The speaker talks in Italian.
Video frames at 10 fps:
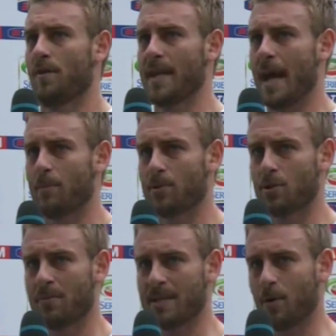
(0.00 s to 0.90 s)
però vediamo,
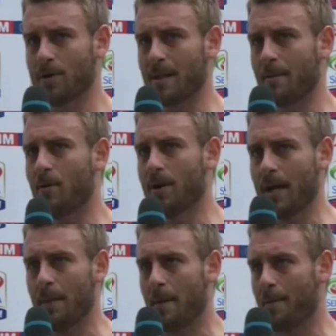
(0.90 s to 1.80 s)
insomma, siamo consapevoli
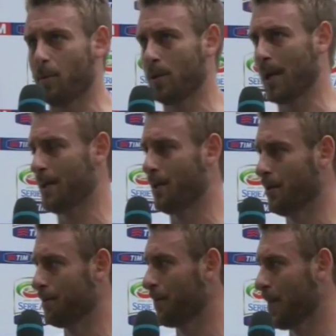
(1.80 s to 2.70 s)
che l'abbiamo buttato
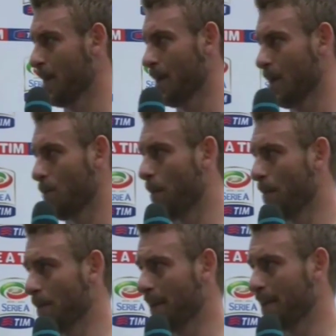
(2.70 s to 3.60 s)
un po'
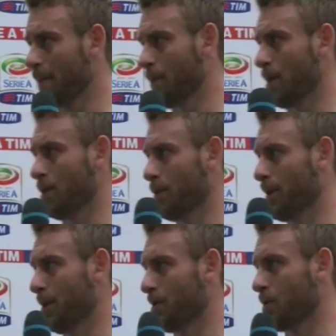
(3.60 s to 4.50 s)
prima il campionato,
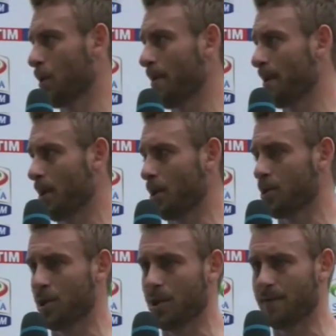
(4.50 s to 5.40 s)
non, non sicuramente
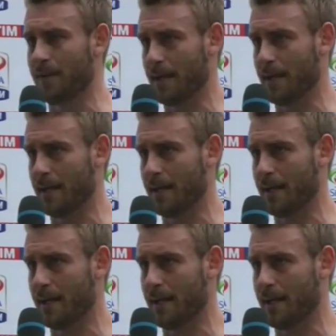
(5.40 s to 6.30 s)
oggi tra...
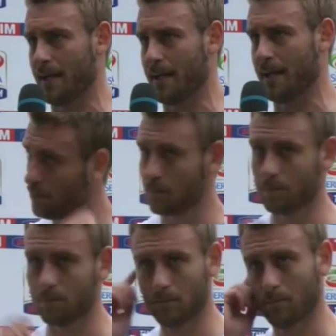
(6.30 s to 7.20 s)
Farsi Menes
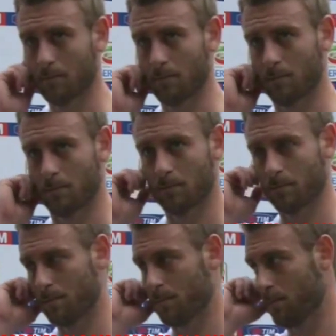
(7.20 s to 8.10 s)
per l'aggressione
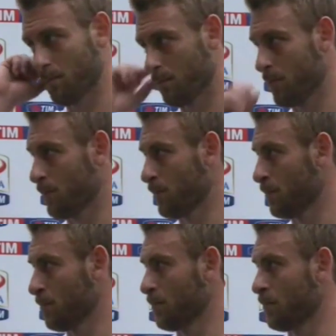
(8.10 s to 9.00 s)
che ha subito,
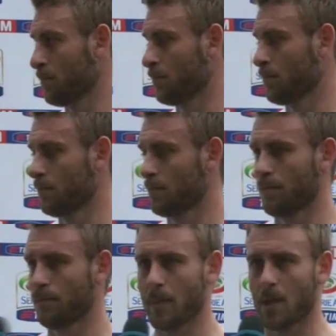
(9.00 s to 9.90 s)
come l'hai visti?
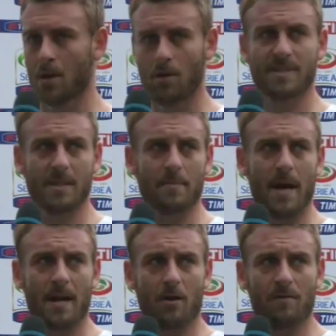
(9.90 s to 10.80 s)
L'ho visti
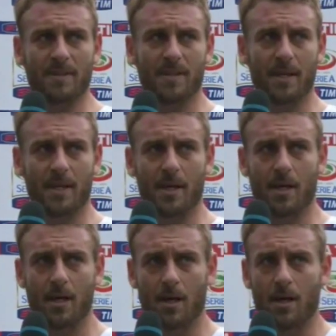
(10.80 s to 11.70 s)
bene, l'ho
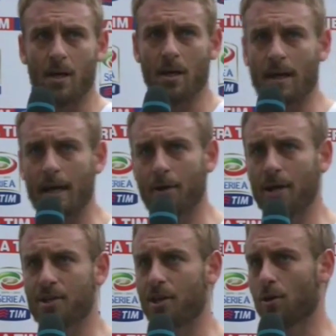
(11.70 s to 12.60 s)
visti che hanno
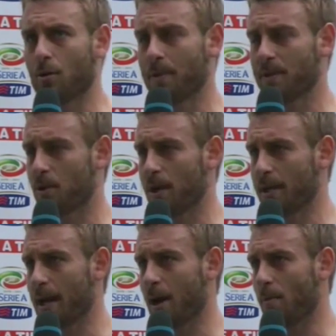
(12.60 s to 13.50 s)
reagito con
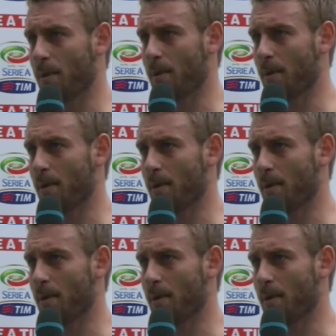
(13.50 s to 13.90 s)
personalità,